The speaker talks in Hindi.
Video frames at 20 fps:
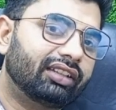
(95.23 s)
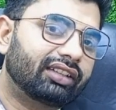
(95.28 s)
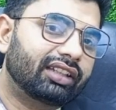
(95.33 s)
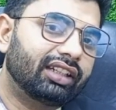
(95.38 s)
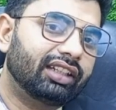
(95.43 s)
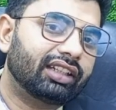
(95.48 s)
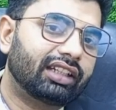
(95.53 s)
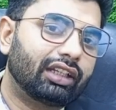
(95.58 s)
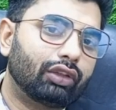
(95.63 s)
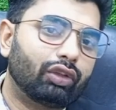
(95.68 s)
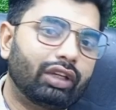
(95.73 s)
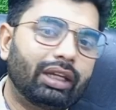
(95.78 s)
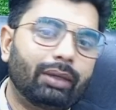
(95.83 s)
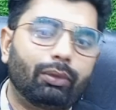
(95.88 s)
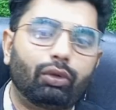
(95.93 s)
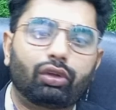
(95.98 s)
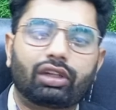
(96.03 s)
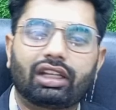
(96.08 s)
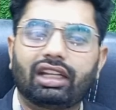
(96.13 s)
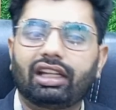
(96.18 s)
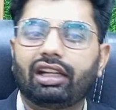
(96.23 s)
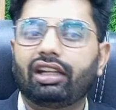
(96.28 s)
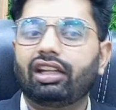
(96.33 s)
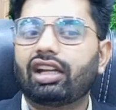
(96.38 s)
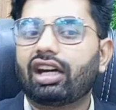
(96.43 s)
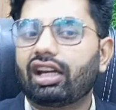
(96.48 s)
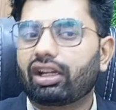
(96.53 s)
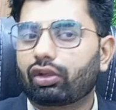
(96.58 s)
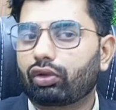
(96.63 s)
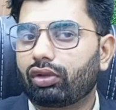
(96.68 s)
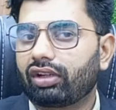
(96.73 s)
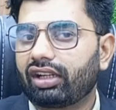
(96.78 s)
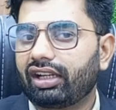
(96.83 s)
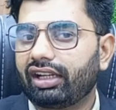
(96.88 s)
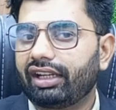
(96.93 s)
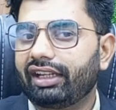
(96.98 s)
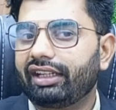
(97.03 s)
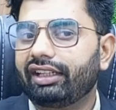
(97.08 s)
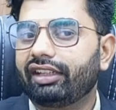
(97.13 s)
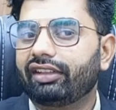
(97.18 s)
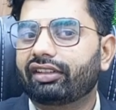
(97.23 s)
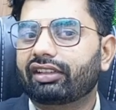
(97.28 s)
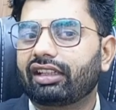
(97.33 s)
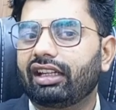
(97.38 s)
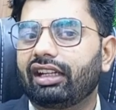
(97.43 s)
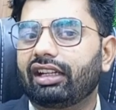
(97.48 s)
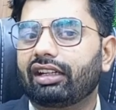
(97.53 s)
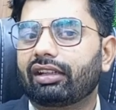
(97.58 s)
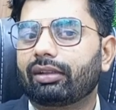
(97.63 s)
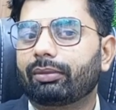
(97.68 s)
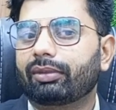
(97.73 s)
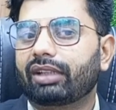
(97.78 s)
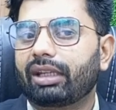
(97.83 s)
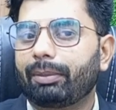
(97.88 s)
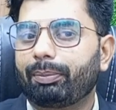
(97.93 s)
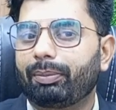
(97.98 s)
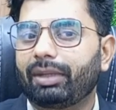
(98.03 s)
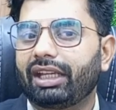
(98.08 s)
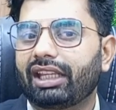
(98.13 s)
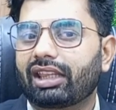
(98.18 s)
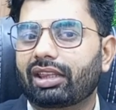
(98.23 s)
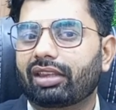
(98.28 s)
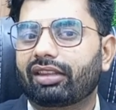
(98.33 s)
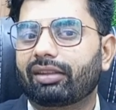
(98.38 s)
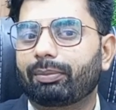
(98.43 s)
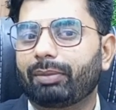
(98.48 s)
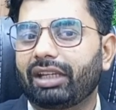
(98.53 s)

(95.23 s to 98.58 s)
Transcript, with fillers: स्किन का जो है वो कलर डार्क हो रहा है डिसकलर के पेच